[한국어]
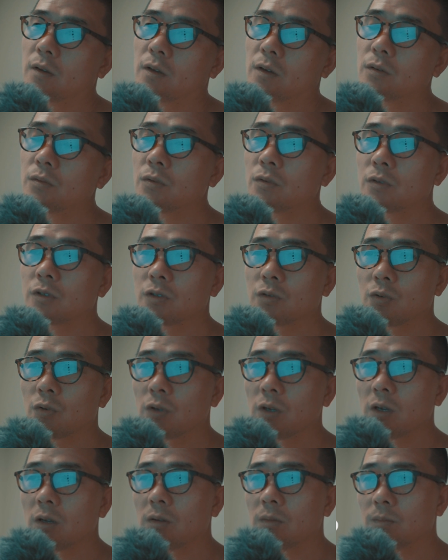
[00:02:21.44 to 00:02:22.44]
이것도 역시
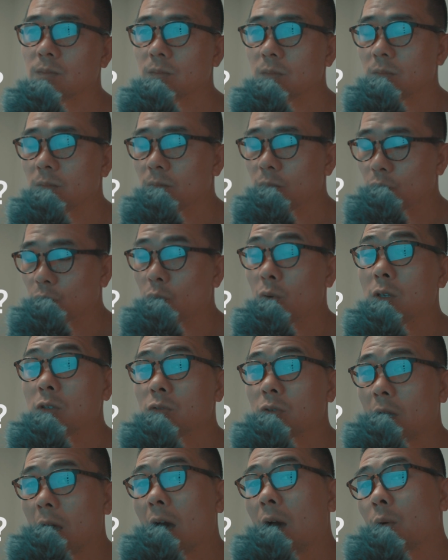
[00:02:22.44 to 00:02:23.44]
조리개는 뭐
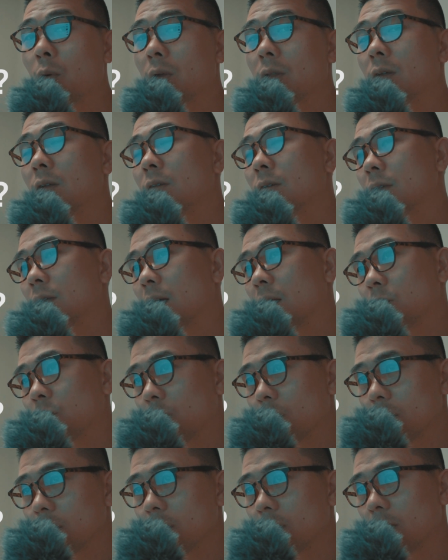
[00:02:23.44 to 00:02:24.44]
똑같죠. 다 회사들이 다
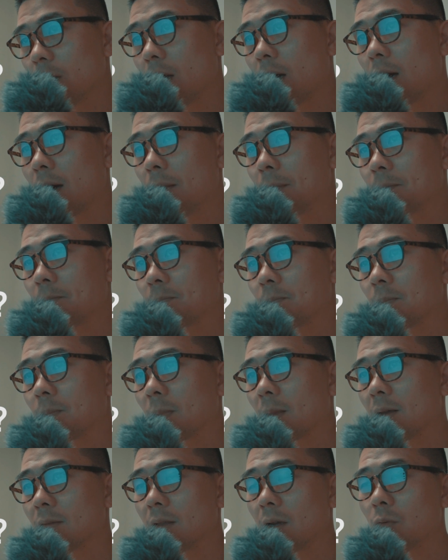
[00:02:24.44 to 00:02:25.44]
똑같이 다
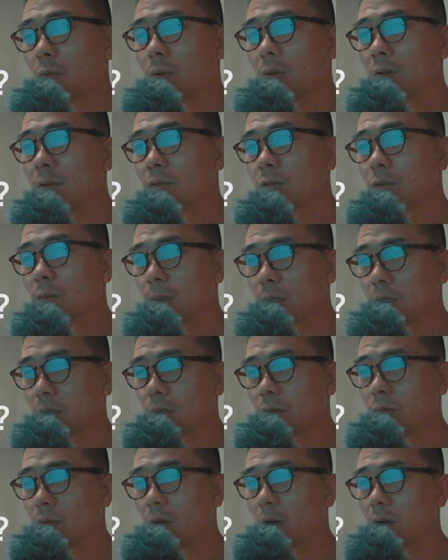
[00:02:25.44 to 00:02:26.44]
다른 회사들도
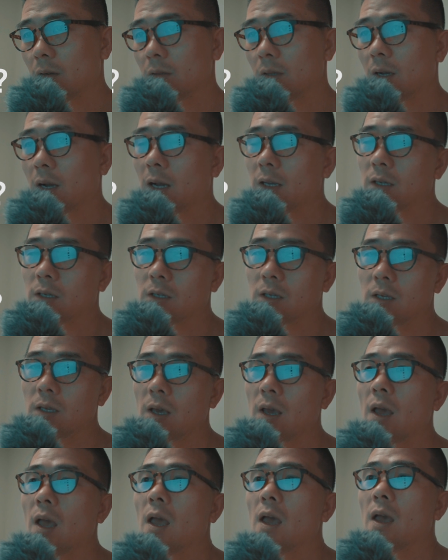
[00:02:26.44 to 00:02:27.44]
마찬가지다. 로 근데 가격이
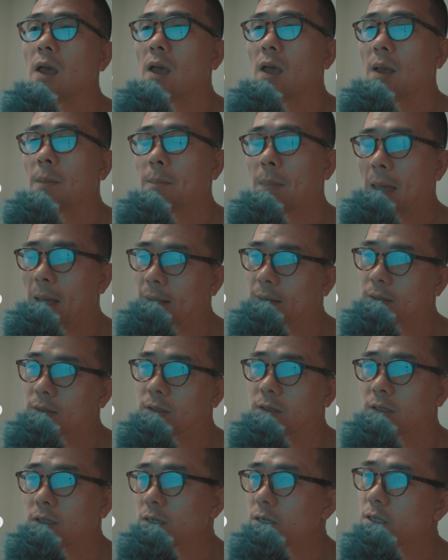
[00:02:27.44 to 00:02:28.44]

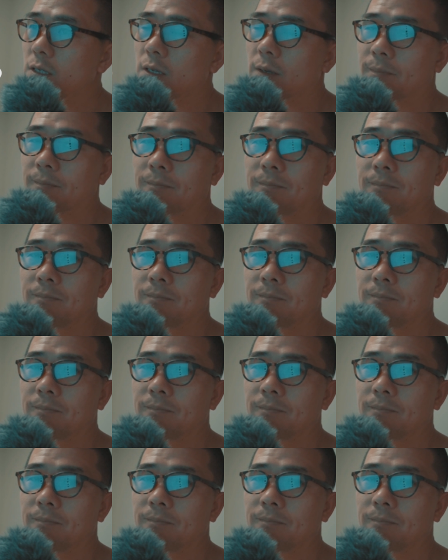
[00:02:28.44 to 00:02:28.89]
170.